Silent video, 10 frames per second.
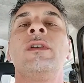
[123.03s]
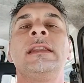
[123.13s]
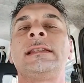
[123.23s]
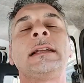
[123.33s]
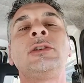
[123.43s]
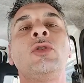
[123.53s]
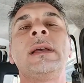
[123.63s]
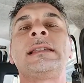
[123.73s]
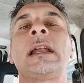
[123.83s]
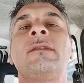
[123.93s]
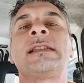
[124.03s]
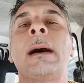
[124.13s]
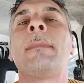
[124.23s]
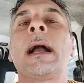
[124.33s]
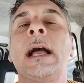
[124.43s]
o 27 un mese arriva
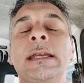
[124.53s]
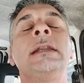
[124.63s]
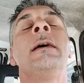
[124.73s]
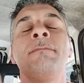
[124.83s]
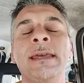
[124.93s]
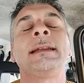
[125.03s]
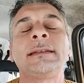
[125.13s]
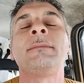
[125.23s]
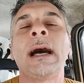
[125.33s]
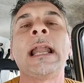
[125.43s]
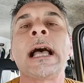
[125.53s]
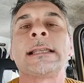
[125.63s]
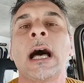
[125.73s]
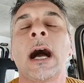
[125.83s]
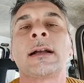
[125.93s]
San Paganin, mietta mana
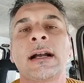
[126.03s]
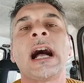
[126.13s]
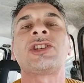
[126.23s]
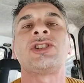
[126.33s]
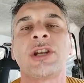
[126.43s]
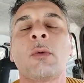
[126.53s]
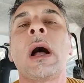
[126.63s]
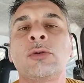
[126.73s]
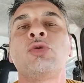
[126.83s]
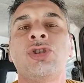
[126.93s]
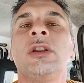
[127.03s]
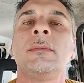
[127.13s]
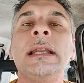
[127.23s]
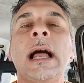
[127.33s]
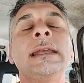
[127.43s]
sac, caccia 3-400
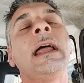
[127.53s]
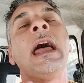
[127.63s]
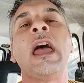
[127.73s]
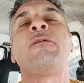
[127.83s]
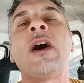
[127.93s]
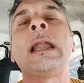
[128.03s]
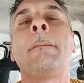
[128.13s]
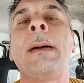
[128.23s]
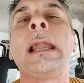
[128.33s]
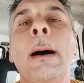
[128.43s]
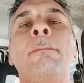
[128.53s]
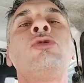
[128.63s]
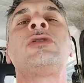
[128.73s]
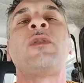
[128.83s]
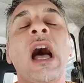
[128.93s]
mila lì e fa una bella
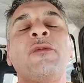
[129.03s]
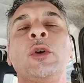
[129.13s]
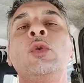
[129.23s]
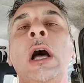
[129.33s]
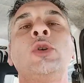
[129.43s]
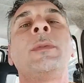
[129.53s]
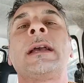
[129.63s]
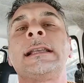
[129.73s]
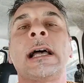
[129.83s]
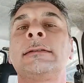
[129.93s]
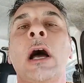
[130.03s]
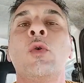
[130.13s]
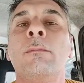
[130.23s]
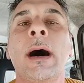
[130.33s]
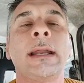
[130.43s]
busta, fa la figura tua perché sa da
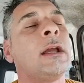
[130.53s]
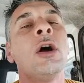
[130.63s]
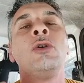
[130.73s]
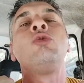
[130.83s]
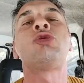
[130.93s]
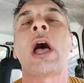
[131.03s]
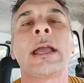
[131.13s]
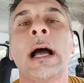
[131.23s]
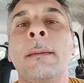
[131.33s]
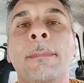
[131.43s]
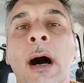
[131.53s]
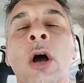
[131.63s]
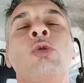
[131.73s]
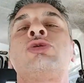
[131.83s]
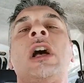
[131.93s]
gumbare, non sai gamba,
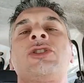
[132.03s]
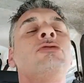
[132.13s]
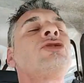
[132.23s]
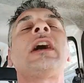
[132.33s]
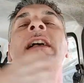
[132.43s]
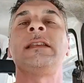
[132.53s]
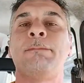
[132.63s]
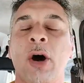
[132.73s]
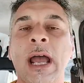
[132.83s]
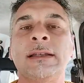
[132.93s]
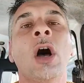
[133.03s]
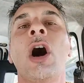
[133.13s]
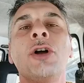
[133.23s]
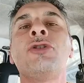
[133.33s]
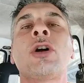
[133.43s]
questa scusa che si poeta,
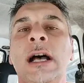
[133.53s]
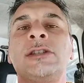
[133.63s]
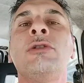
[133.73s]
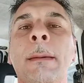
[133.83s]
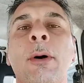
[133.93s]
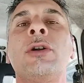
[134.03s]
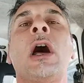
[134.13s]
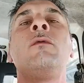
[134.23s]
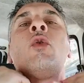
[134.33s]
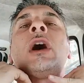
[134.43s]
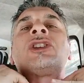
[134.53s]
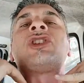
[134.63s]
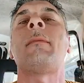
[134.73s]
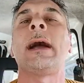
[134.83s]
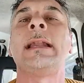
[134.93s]
ogni occasione è buona che non vuoi
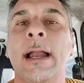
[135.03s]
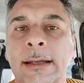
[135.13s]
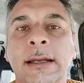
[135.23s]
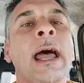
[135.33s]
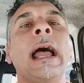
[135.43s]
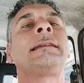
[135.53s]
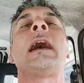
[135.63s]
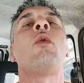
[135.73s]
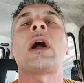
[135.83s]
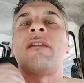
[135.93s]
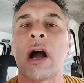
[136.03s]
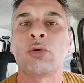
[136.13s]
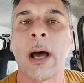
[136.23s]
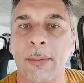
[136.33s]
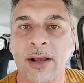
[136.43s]
cacciare mai una lì, e ti vuoi cavare
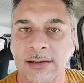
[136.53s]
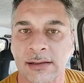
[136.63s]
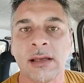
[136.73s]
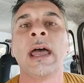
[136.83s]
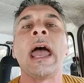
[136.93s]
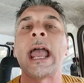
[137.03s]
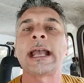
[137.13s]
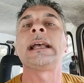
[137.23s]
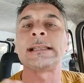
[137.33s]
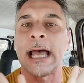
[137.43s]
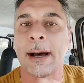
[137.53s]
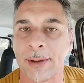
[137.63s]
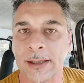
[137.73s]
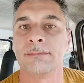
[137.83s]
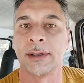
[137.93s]
una poesia, e che stai a
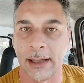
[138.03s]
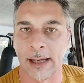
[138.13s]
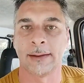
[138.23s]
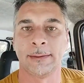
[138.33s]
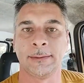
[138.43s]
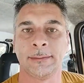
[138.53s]
prima, eh.